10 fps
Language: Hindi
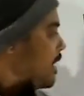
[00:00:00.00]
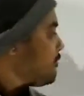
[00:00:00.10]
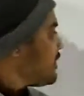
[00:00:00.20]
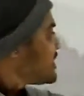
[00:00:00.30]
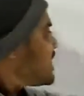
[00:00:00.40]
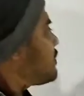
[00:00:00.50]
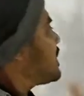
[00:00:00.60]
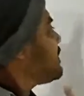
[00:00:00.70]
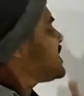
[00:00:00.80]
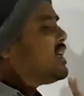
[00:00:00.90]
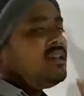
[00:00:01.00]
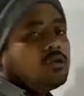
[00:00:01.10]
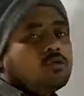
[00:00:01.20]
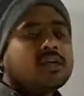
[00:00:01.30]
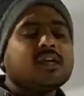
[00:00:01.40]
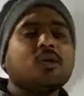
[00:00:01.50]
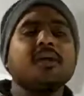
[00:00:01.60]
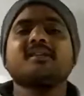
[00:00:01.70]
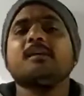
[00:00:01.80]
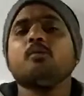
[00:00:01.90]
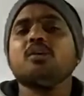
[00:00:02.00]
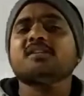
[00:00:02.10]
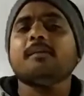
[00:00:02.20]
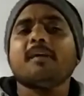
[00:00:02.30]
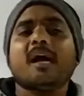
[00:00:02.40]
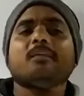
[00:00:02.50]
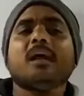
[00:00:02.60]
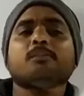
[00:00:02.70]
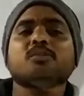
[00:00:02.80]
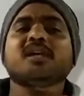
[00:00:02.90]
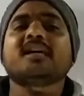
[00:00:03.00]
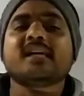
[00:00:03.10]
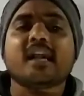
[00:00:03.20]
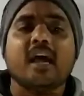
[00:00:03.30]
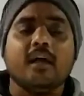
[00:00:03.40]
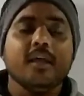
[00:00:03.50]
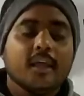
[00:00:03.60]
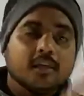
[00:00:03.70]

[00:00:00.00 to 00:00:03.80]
हम फिर से एक बार बता देते क्योंकि देखो ये सब क्वेश्चन बार बार पूछा जा रहा है